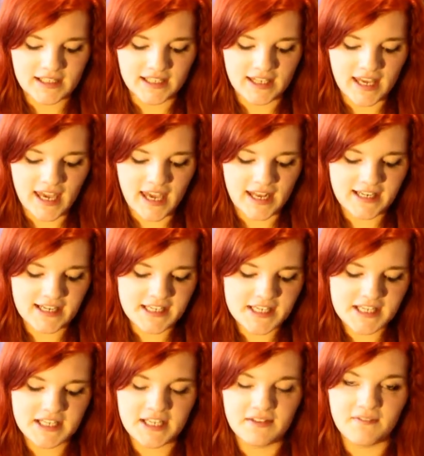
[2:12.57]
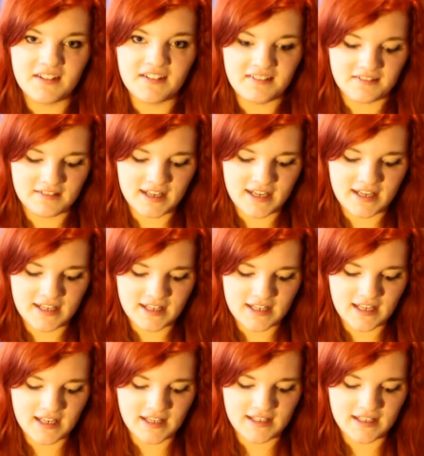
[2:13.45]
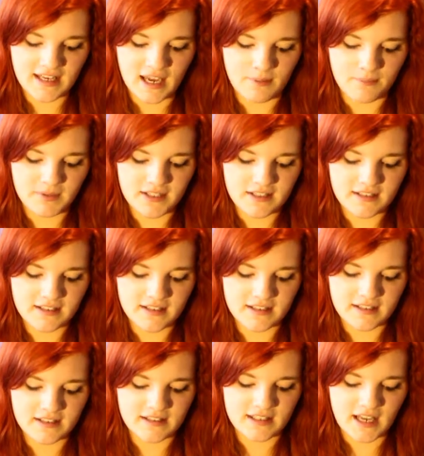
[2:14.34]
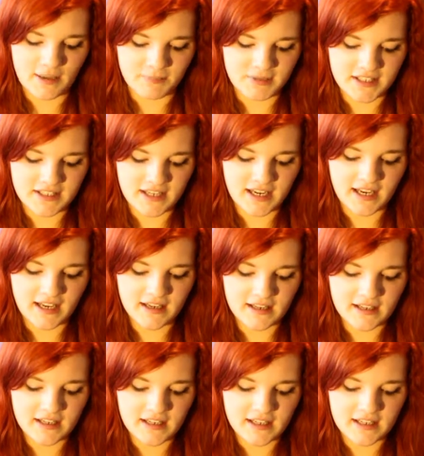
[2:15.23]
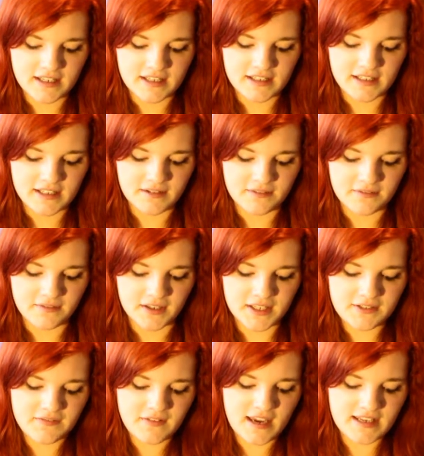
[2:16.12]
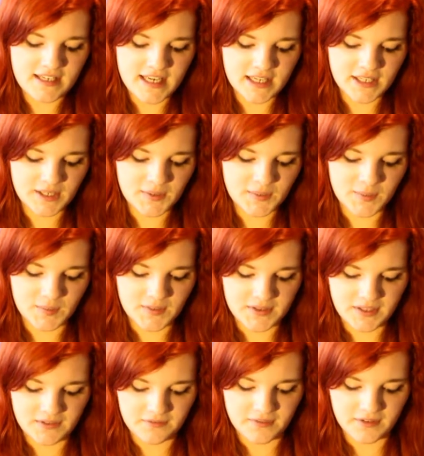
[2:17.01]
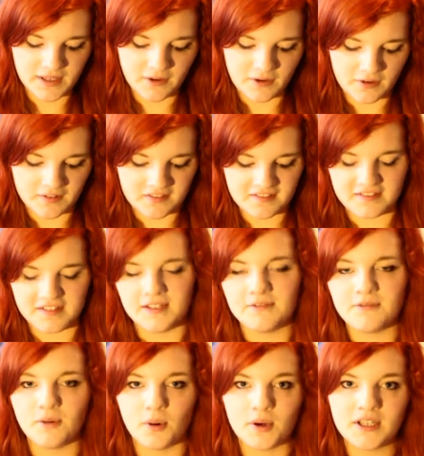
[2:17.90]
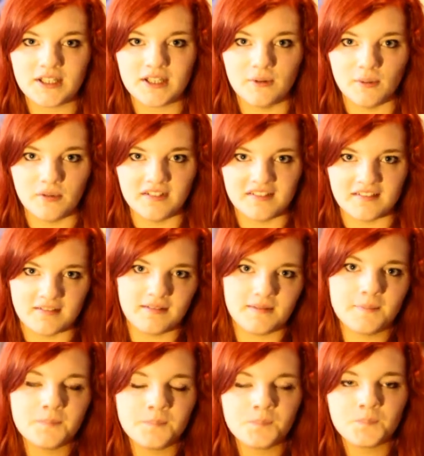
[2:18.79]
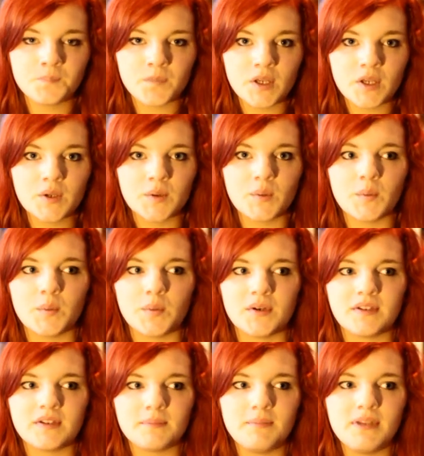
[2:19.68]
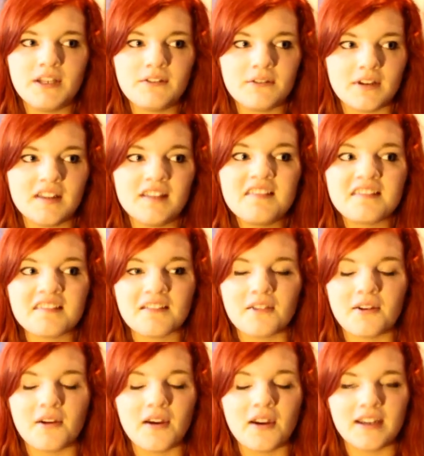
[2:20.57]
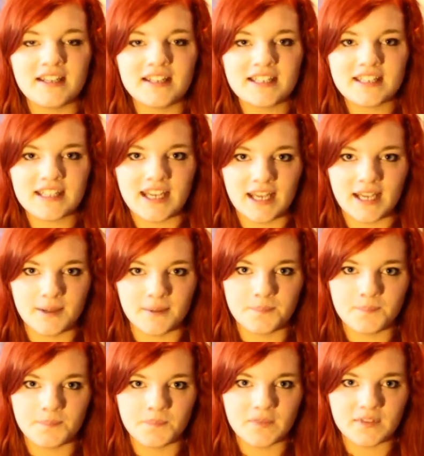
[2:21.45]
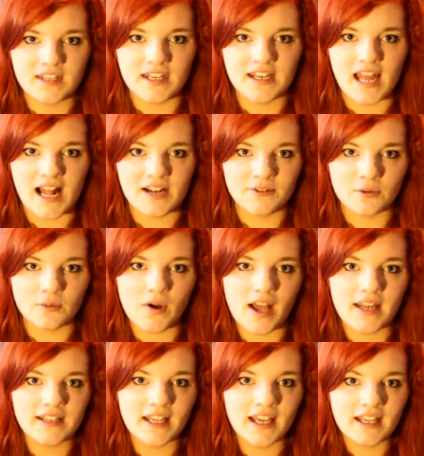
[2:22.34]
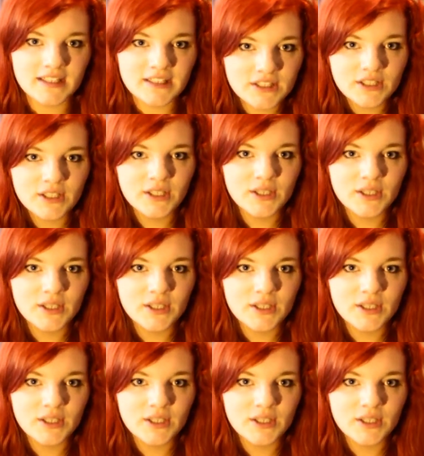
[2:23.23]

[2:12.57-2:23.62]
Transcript: die Kennen, die Wissenden, die Amite, Amite, die Friedfertigen und die Ferox, die Furchtlosen. Und Beatrice gehört ähm, den Altruan an.